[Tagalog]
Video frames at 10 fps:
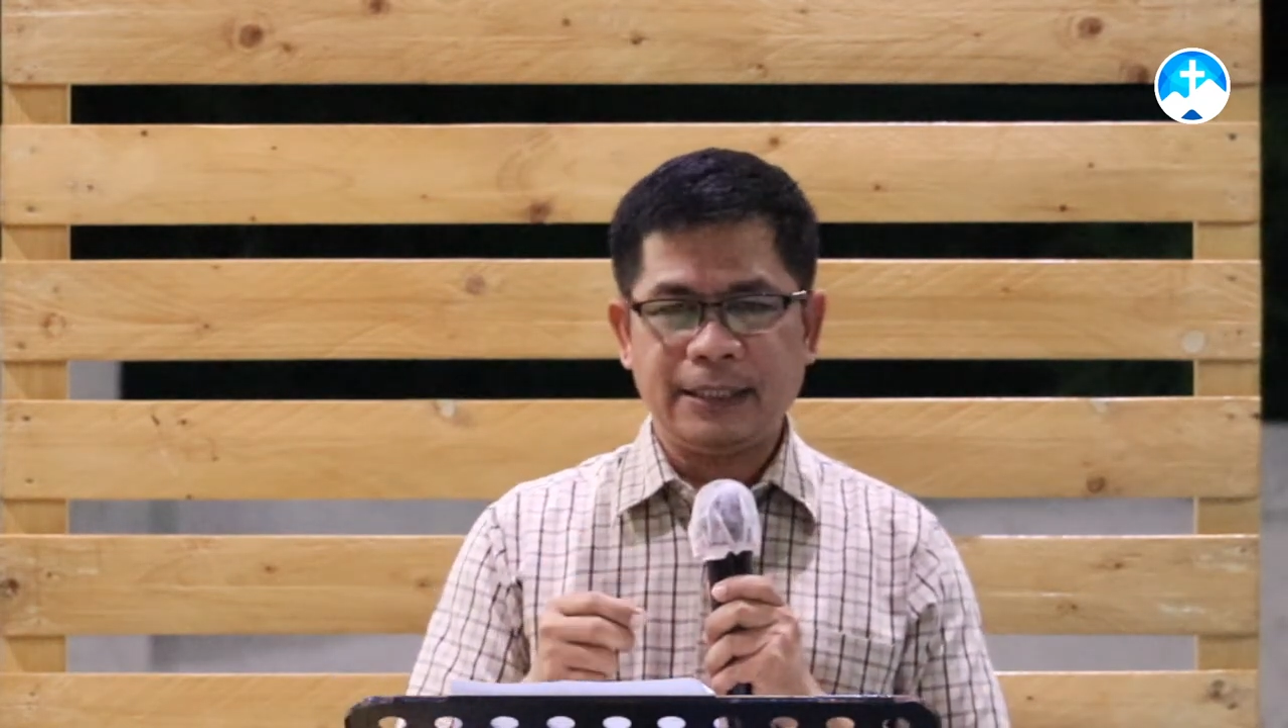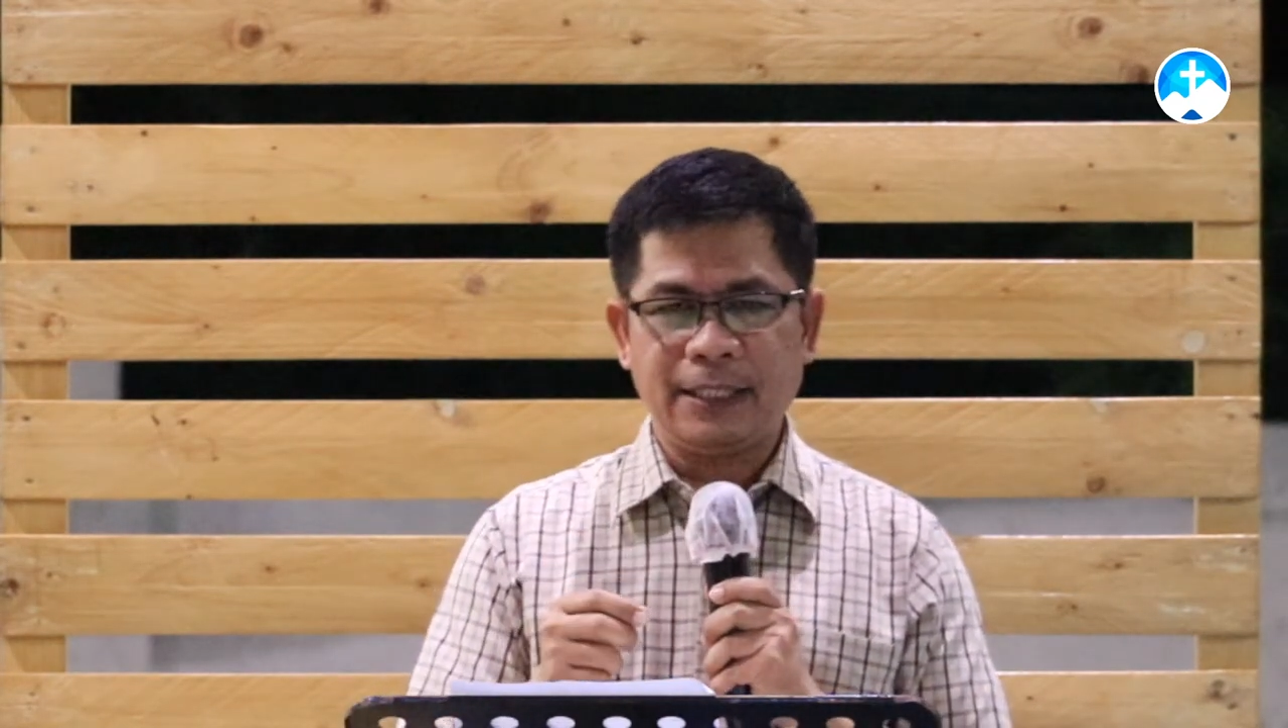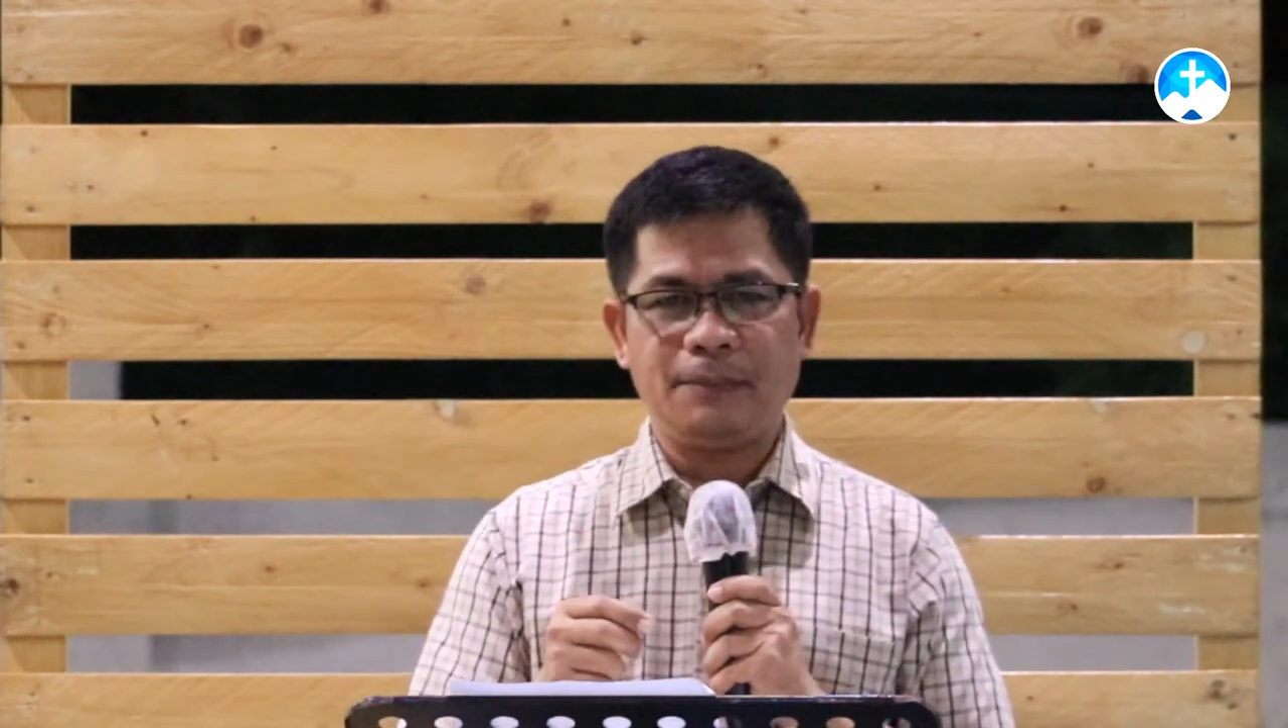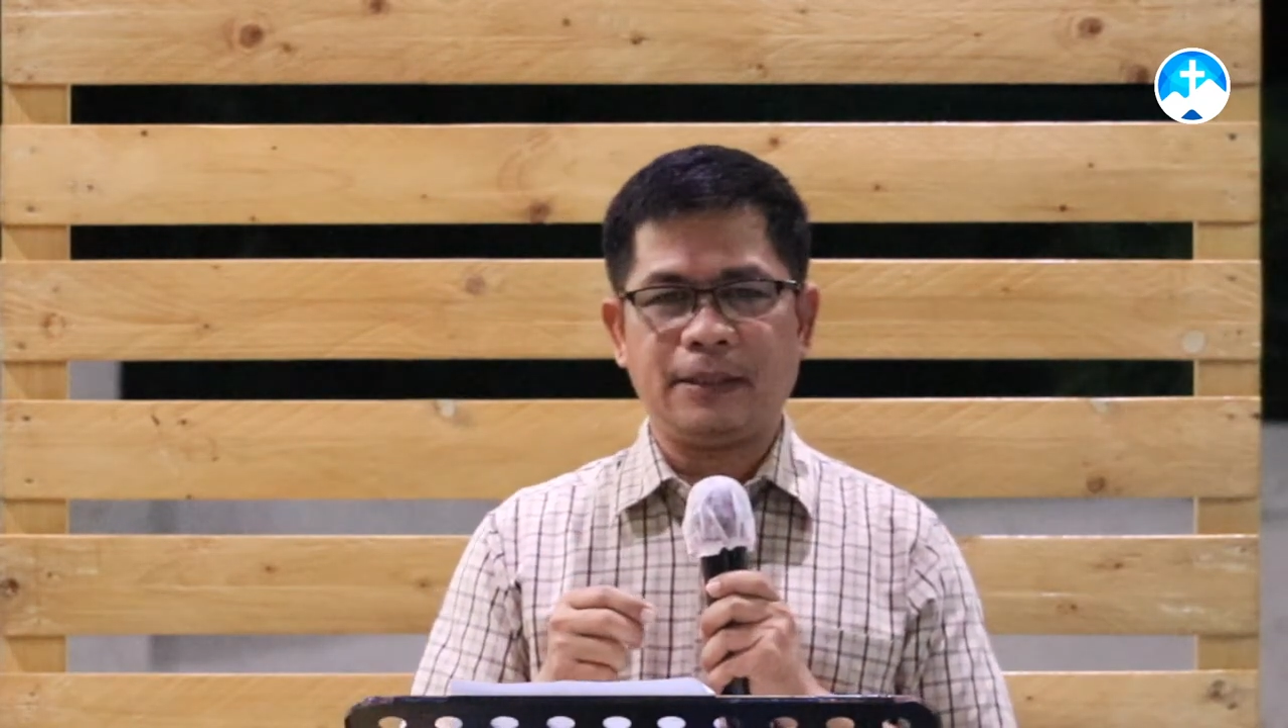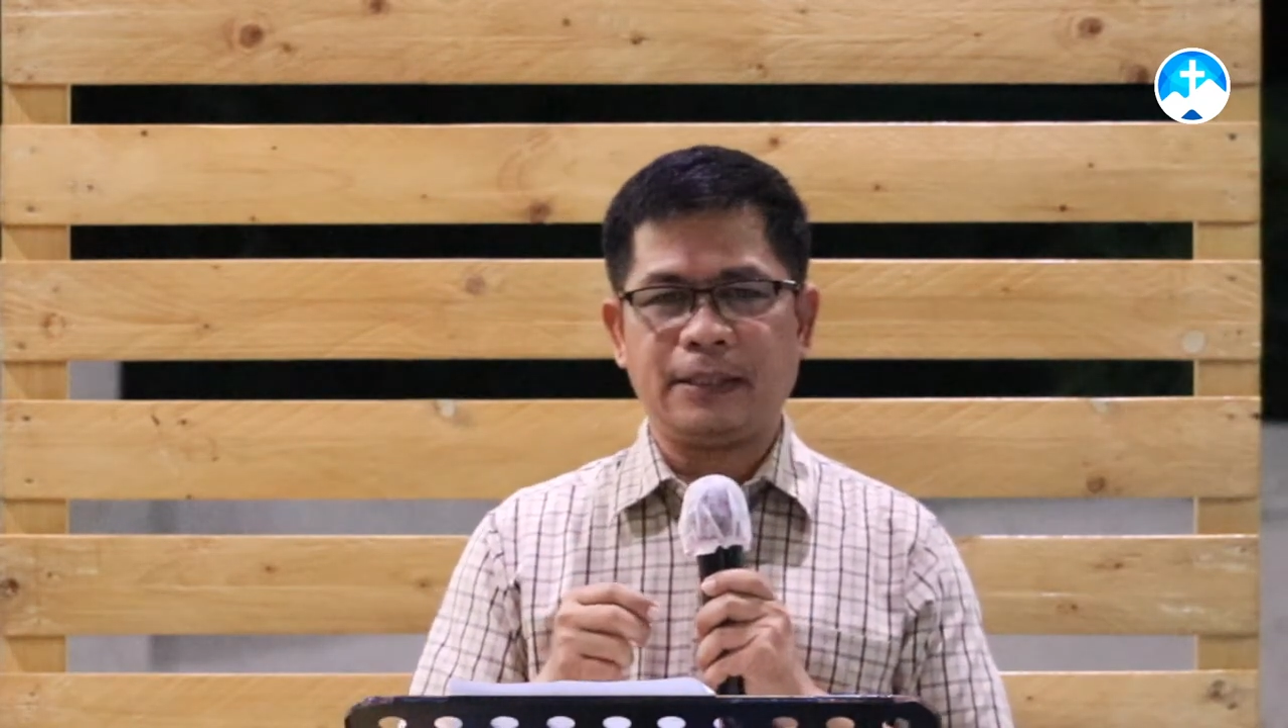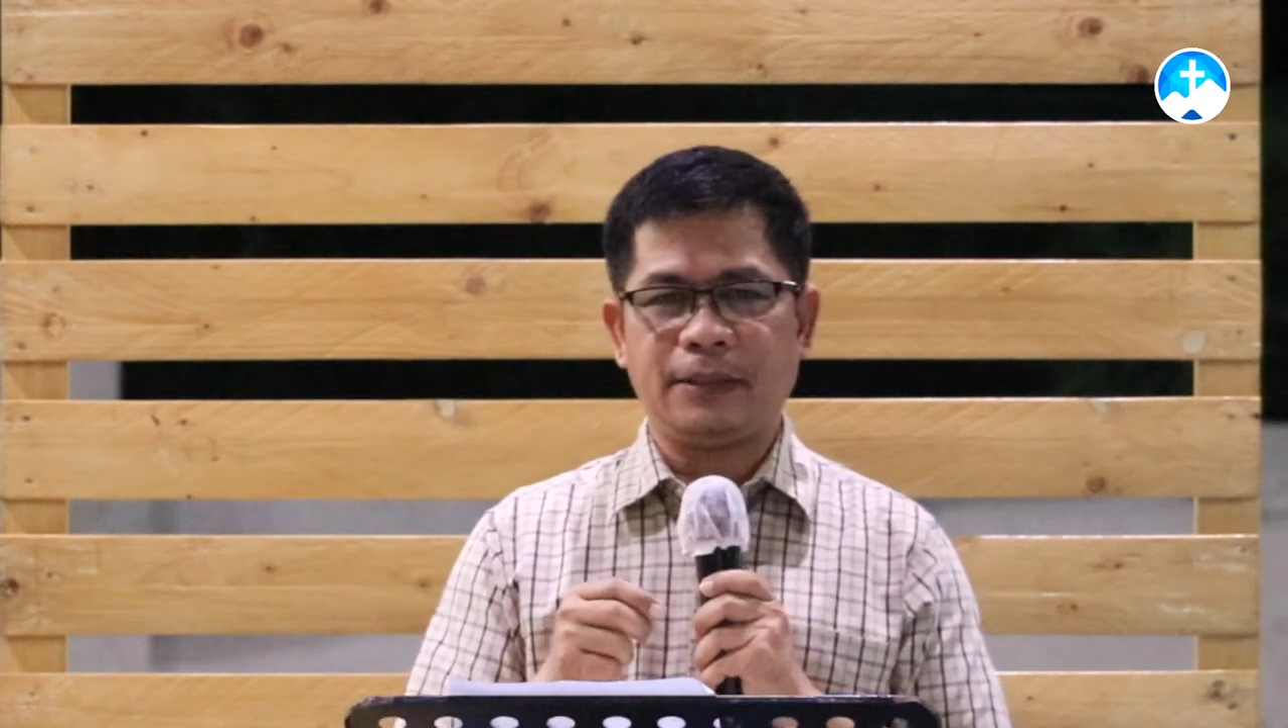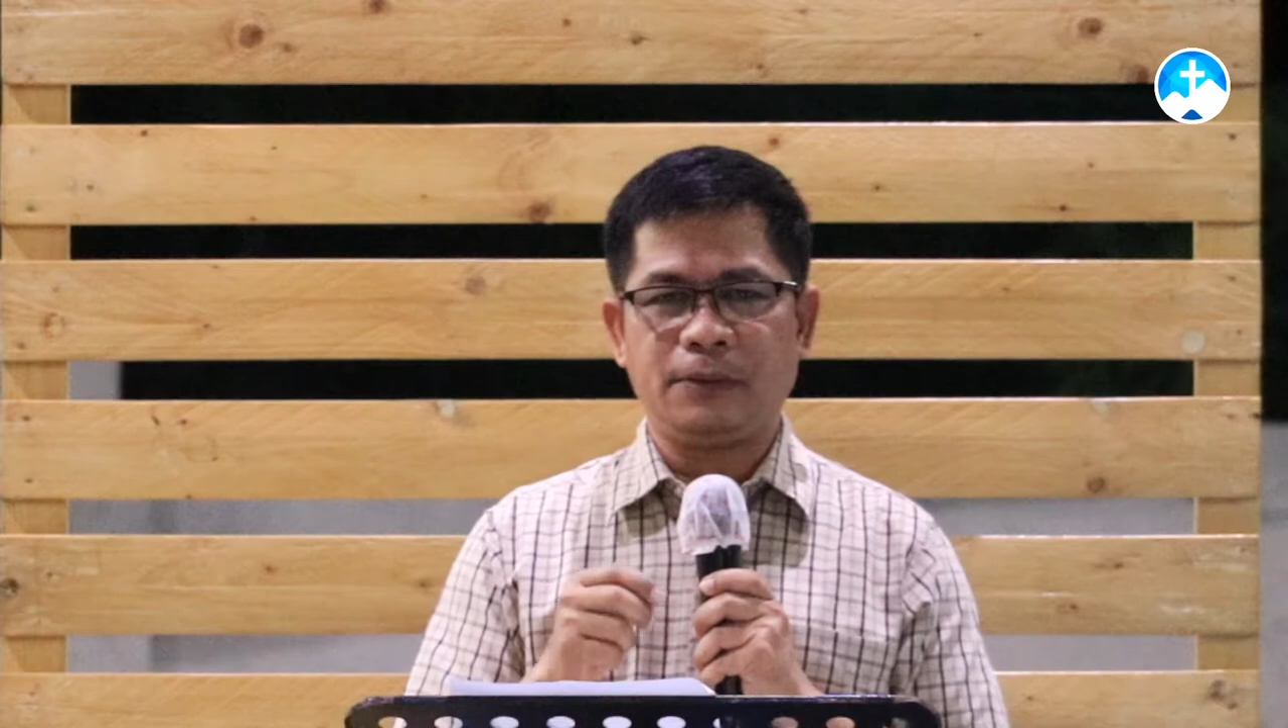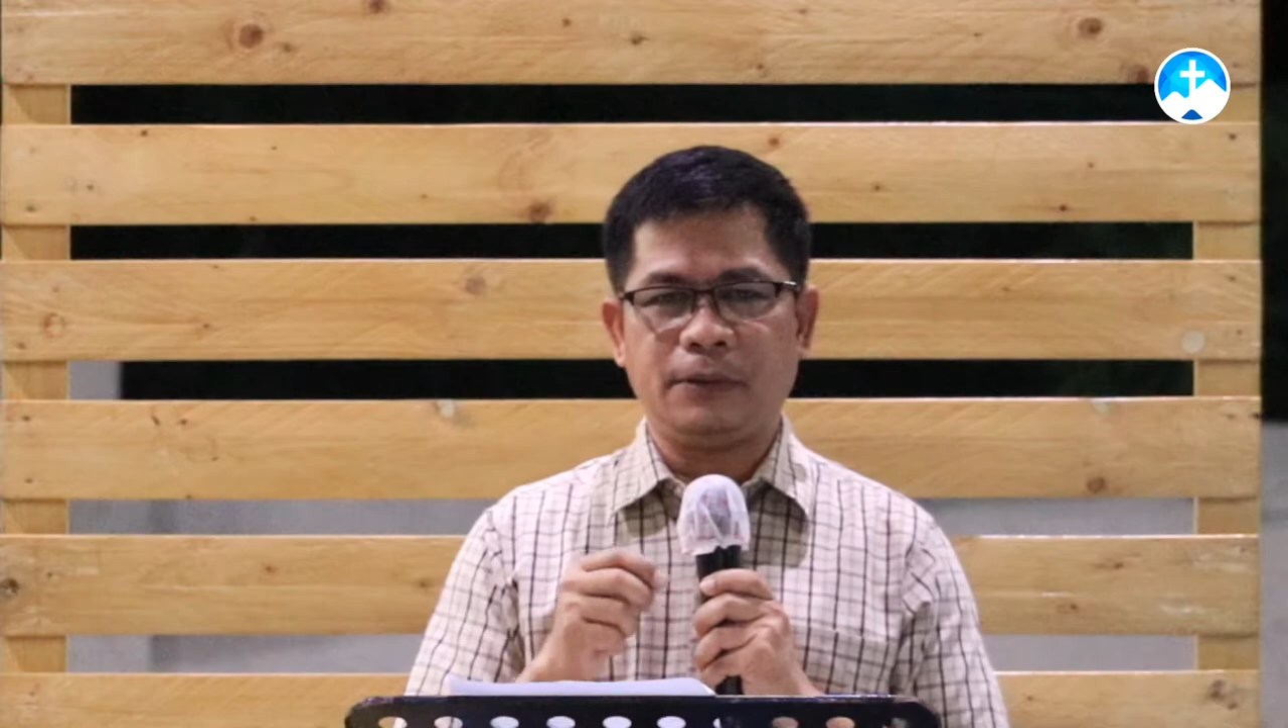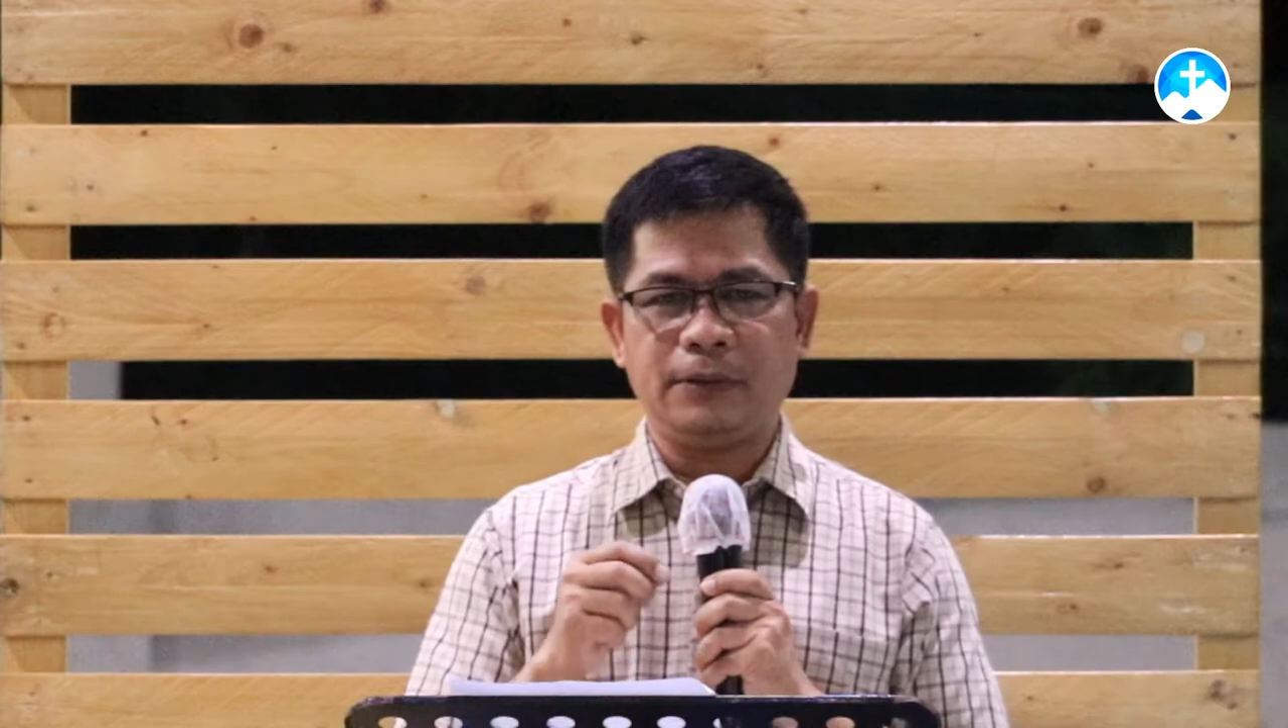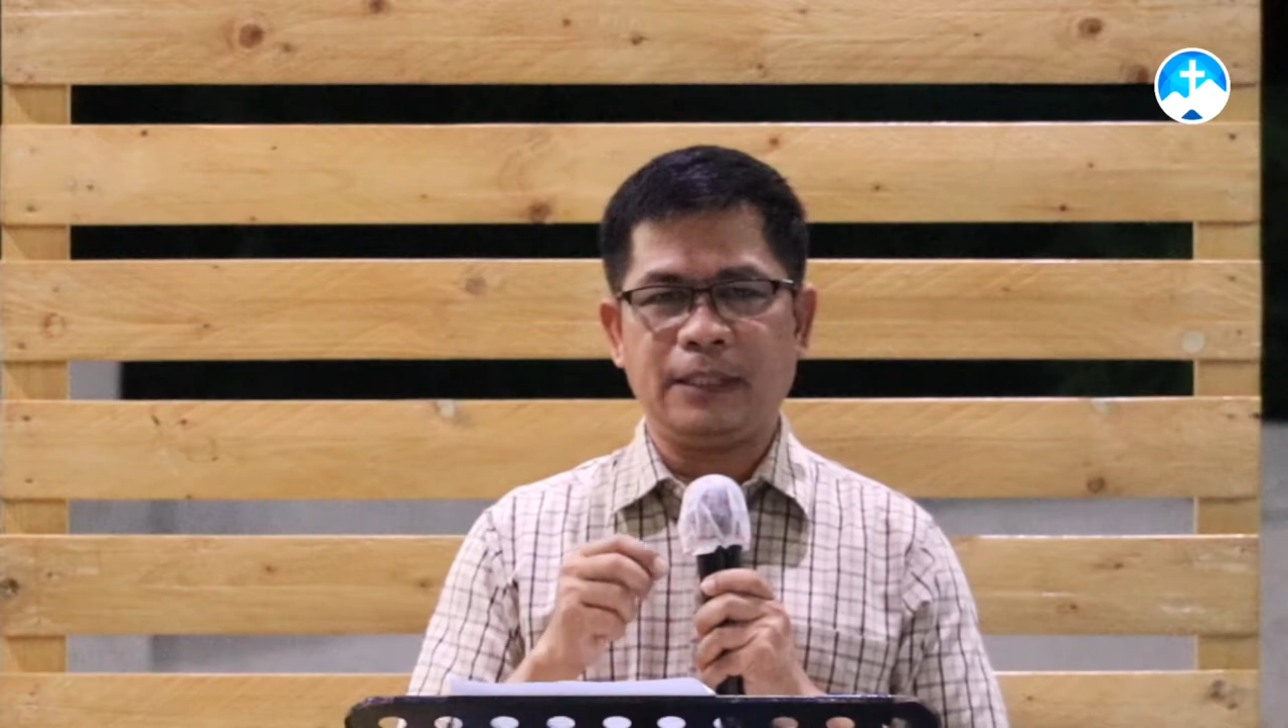na
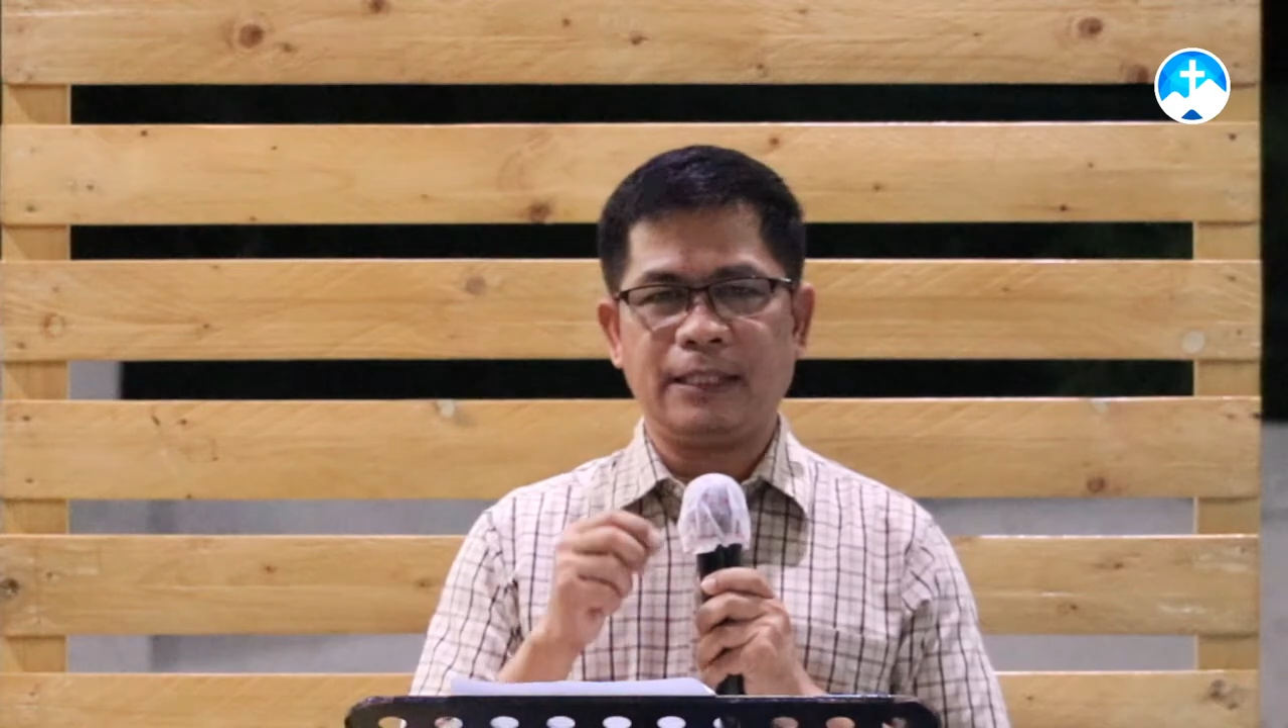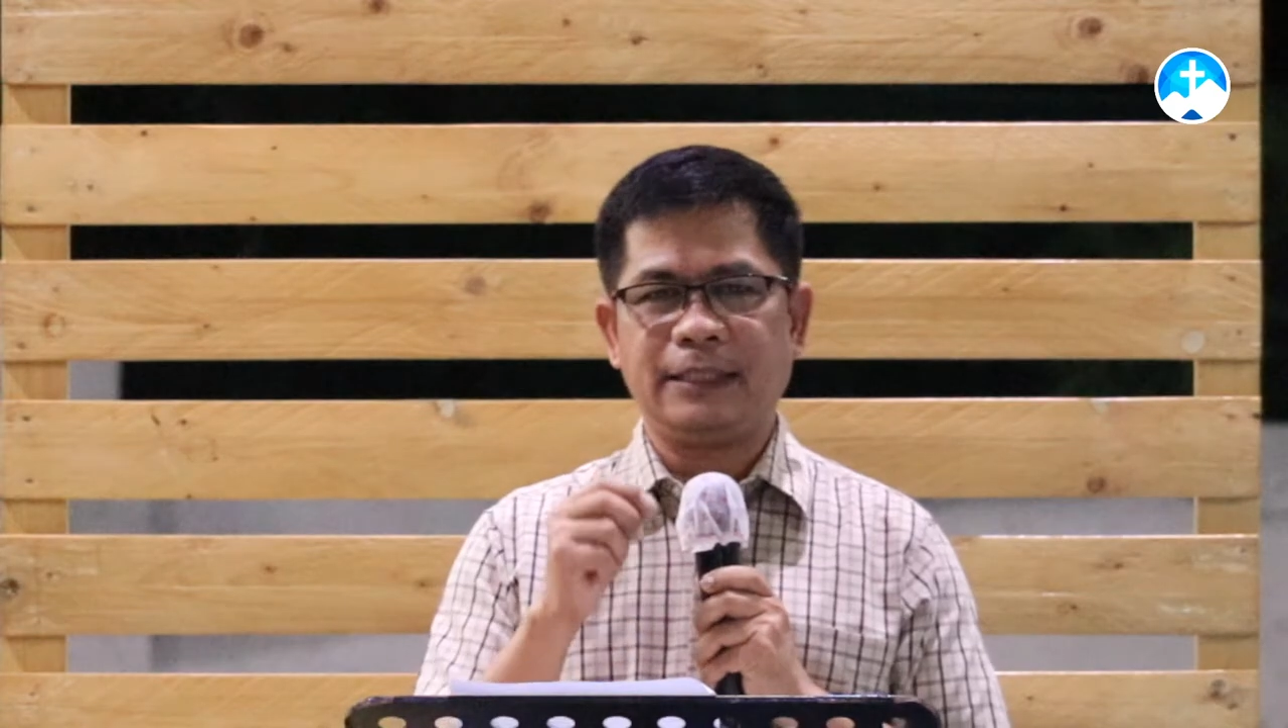magkaroon ng